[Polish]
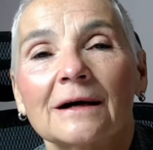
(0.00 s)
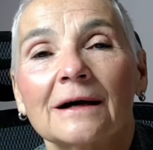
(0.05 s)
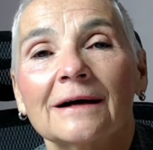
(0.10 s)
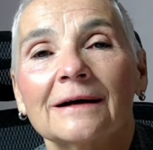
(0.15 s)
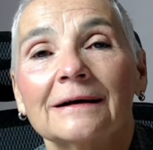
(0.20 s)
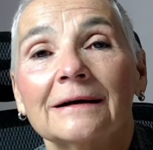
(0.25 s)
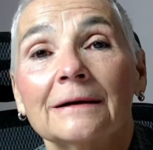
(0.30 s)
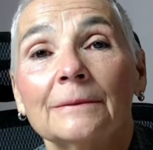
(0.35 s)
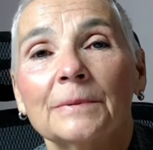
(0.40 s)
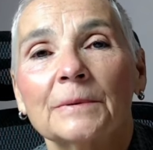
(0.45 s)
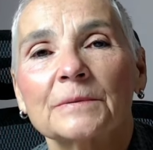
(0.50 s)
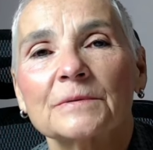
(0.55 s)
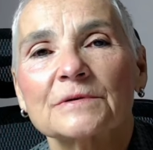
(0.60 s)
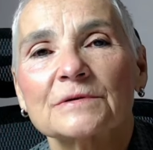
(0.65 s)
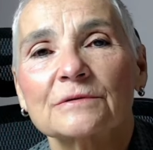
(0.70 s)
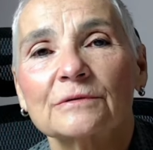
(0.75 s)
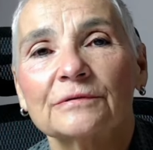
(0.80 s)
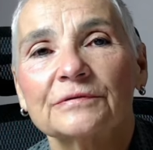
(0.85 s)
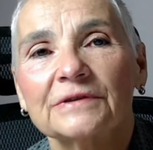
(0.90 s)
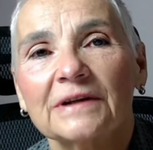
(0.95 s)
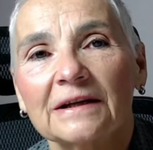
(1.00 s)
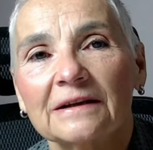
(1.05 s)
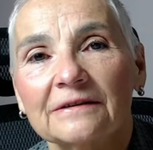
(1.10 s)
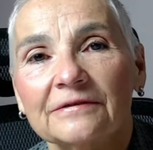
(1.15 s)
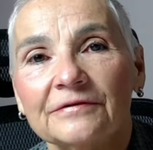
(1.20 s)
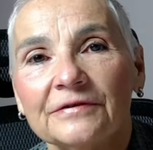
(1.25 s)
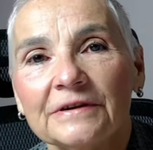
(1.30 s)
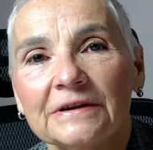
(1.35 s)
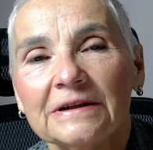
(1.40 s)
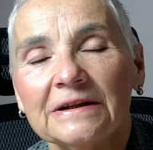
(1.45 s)
e, po prostu w tej
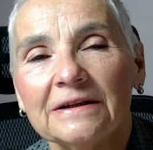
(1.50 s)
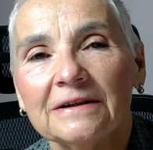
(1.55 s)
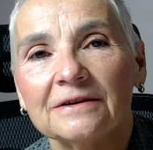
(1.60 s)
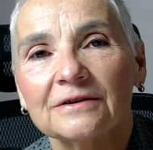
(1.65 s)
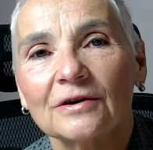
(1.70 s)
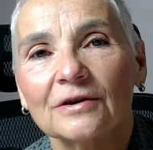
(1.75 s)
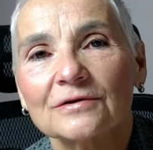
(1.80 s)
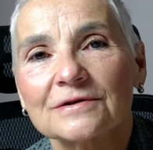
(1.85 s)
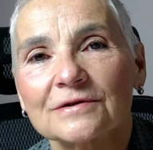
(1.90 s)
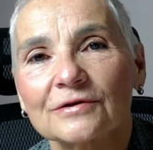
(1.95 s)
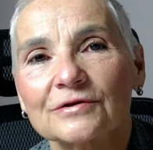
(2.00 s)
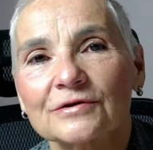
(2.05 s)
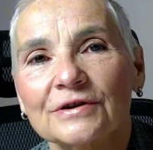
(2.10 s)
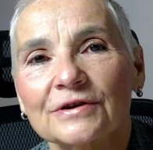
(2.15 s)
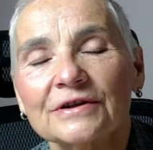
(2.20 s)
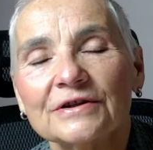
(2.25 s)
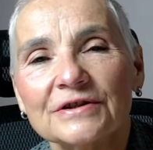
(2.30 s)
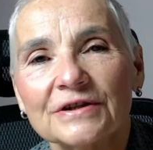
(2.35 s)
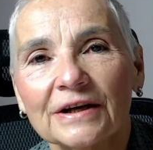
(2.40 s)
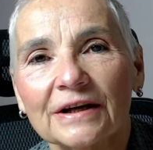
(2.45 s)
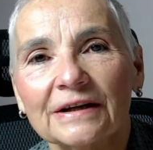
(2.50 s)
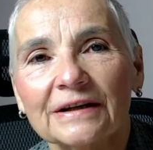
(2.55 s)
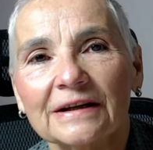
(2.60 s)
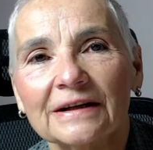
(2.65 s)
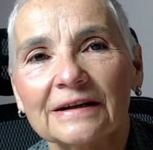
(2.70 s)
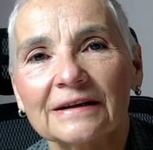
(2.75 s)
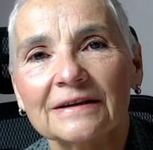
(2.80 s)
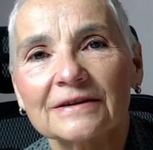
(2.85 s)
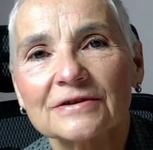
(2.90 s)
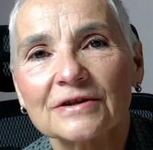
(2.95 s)
chwili to, co się
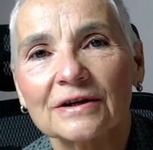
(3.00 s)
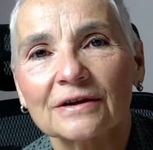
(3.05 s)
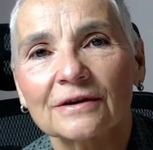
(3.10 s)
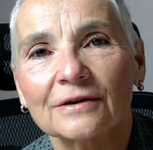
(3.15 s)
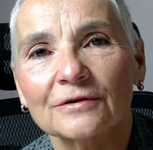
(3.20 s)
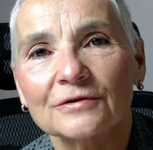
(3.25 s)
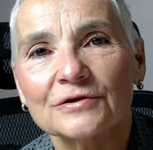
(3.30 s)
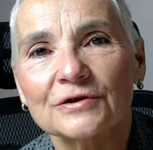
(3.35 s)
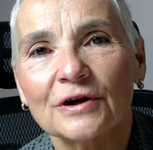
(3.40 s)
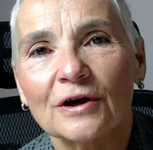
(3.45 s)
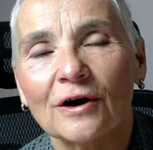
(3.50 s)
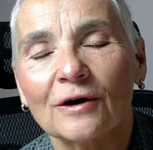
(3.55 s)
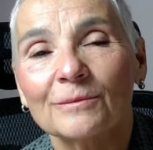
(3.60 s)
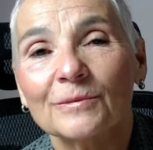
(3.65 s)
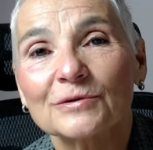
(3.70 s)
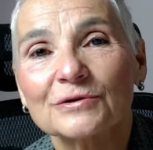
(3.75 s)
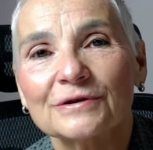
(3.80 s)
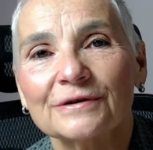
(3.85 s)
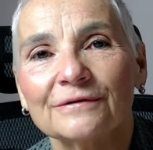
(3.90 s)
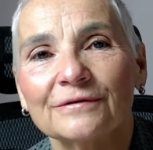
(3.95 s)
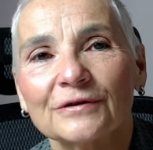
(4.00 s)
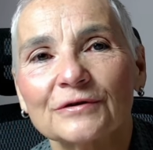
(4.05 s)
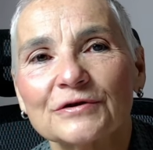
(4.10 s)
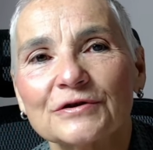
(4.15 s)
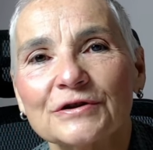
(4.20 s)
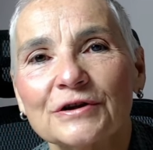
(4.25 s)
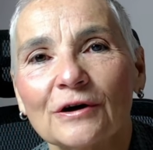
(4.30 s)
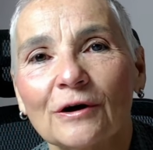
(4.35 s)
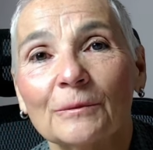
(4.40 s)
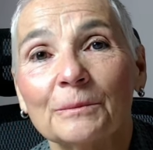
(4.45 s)
dzieje, jeżeli chodzi o
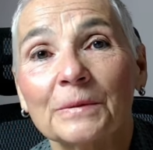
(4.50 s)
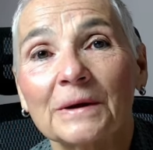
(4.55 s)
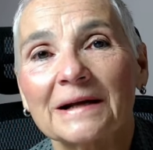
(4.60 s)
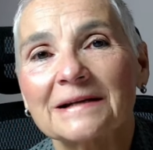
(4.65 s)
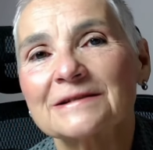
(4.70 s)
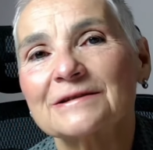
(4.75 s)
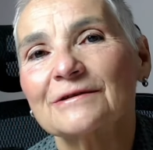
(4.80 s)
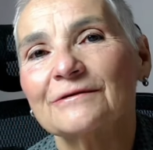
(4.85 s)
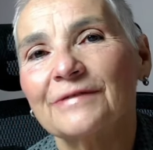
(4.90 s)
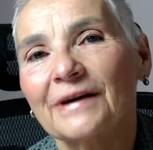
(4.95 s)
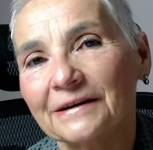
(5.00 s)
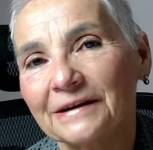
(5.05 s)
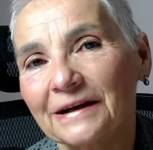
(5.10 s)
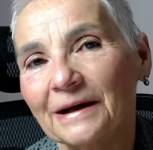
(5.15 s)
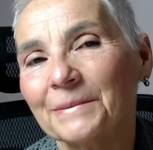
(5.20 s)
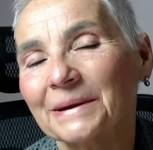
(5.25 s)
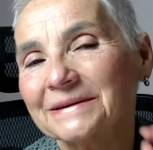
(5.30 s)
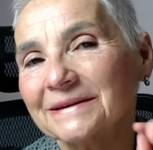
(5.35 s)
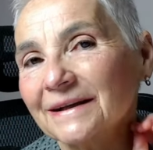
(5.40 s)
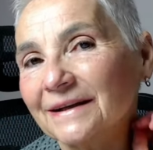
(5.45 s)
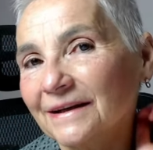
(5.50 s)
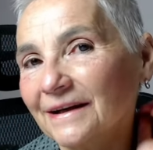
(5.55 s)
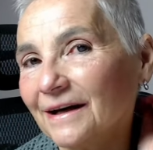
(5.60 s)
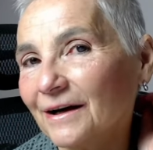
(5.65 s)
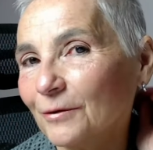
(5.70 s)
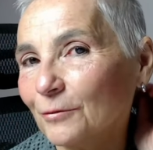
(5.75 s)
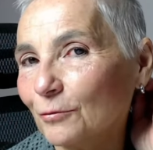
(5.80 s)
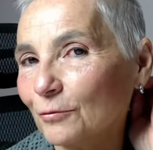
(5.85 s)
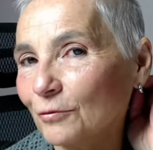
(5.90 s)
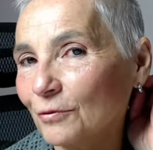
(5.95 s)
możliwości opracowania
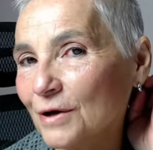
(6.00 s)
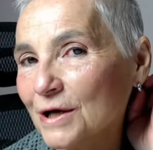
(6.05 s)
materiału,